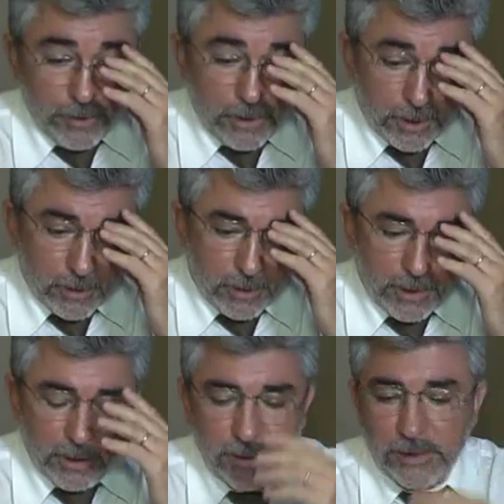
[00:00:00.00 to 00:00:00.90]

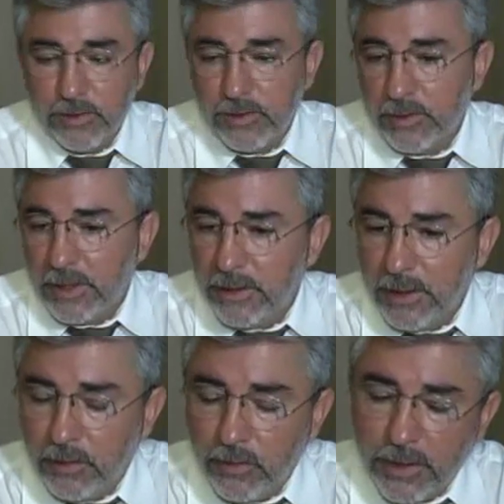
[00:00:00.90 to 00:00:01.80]
viernes a las
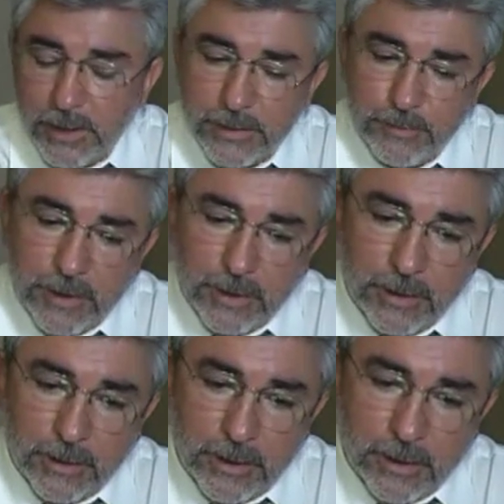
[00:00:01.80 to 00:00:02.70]
18.30 horas para
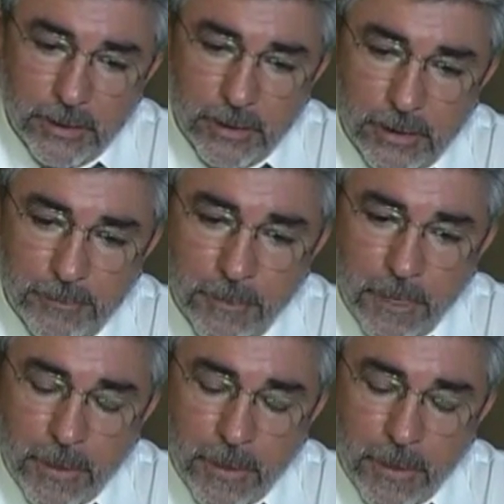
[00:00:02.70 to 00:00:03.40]
tratar de